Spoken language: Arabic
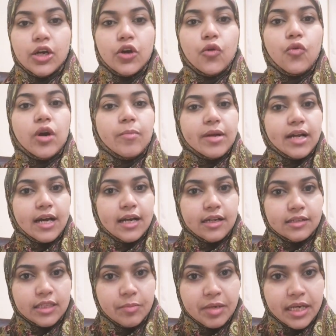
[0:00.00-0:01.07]
هو مرحله
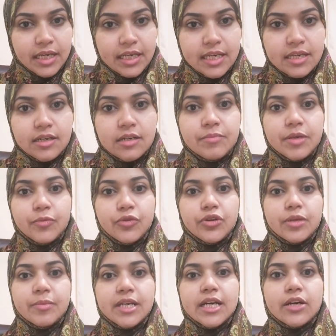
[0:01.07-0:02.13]
طبيعيه بيمر
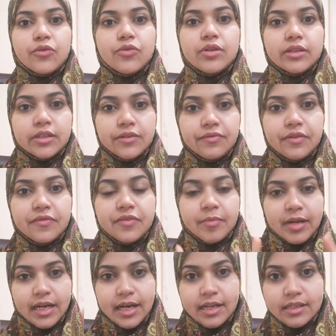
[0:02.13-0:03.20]
بيها كل طفل في
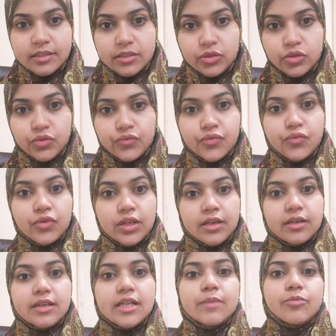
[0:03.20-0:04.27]
مرحله
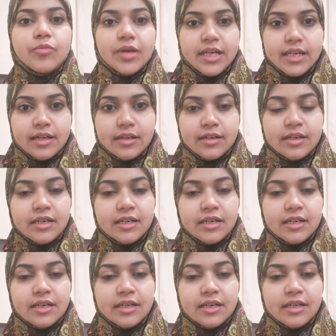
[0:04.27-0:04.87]
الطفوله المبكره